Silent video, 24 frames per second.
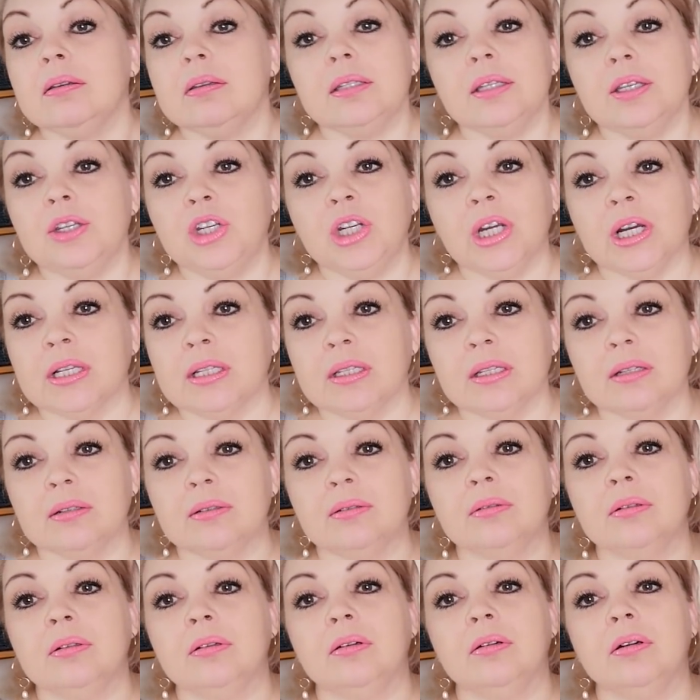
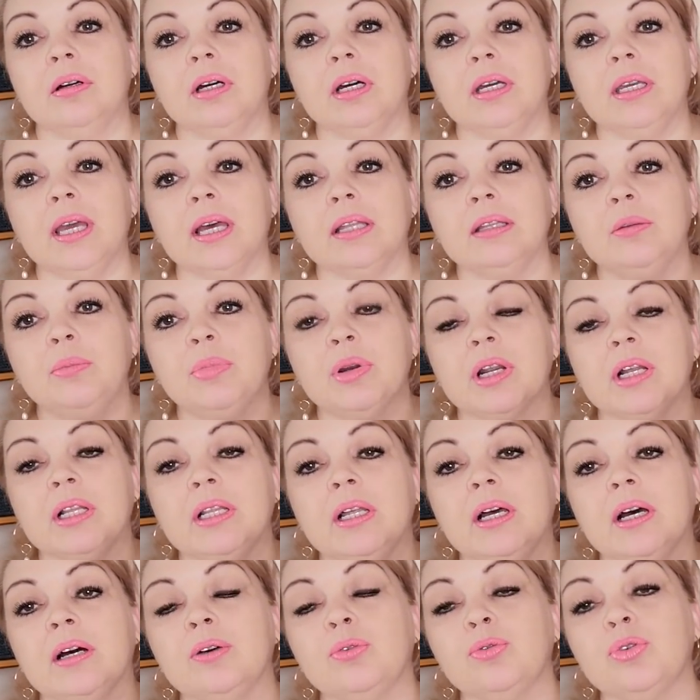Сейчас я
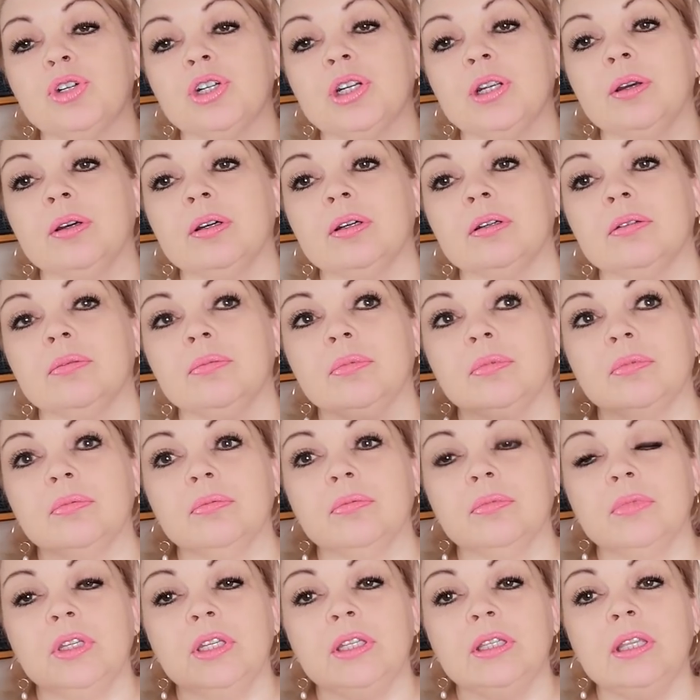набрала уже
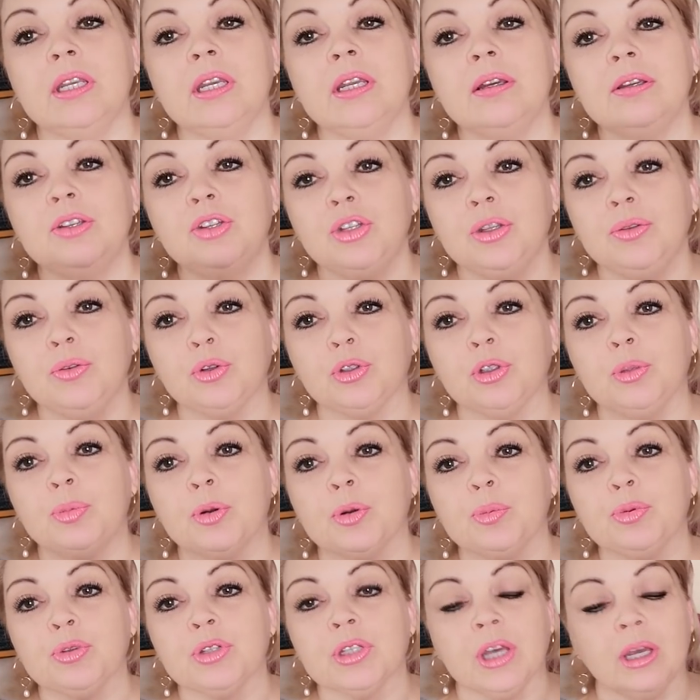не три четвертый
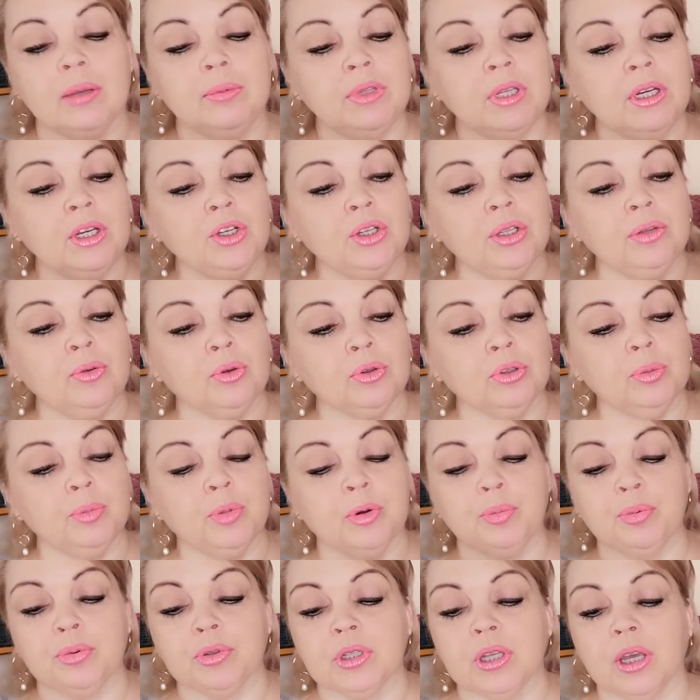пропускаем, три
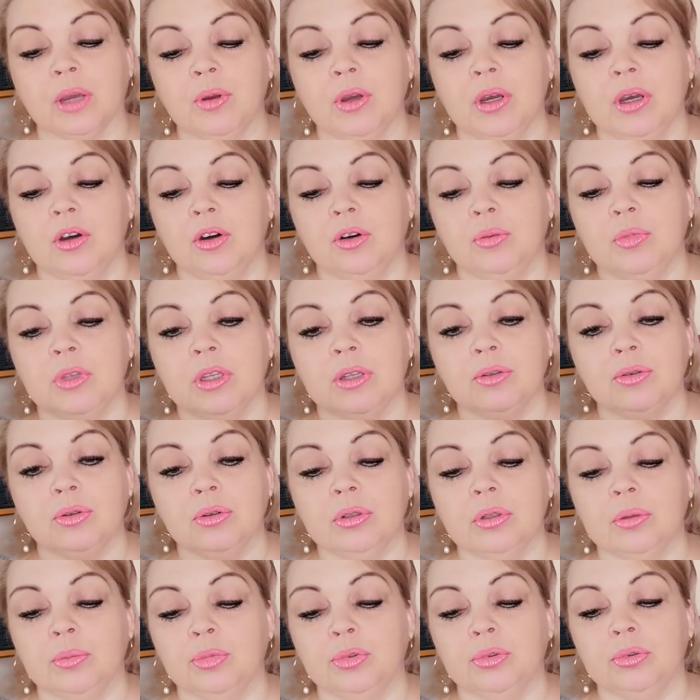четвертый пропускаем. У меня
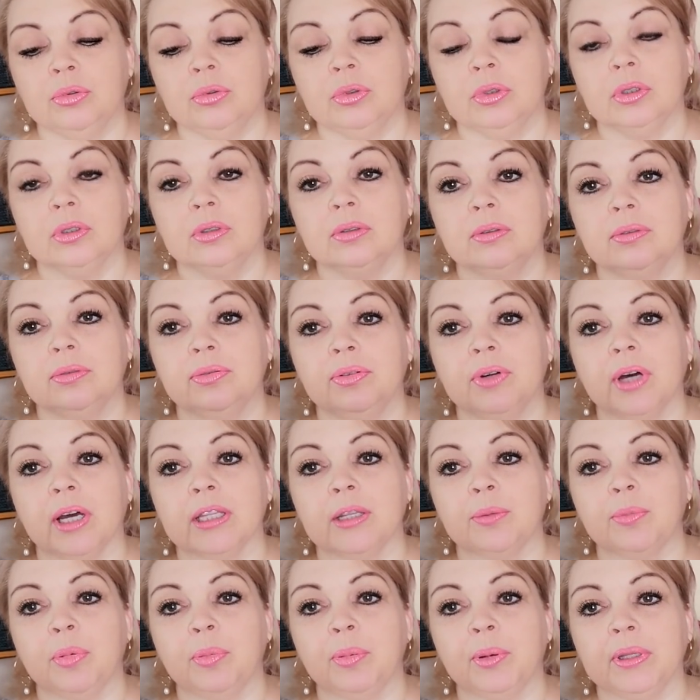сегодня будут в
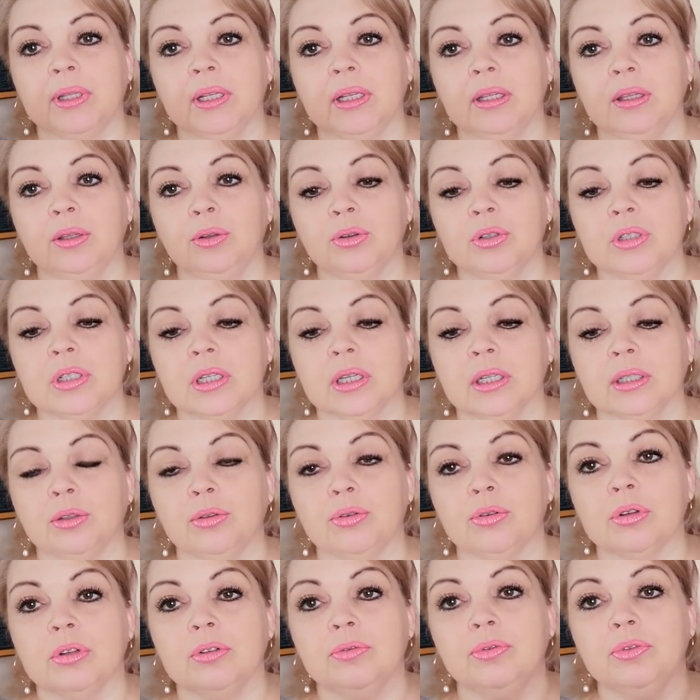кадр попадать ногти,
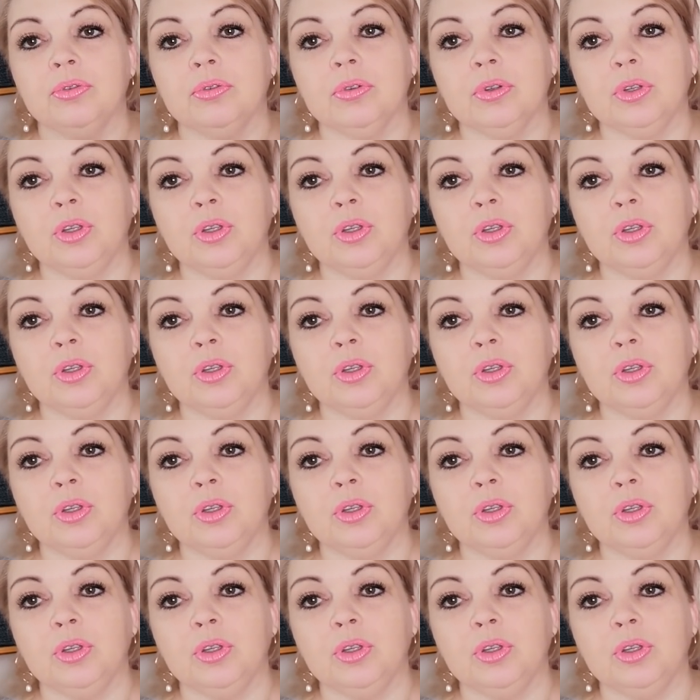которые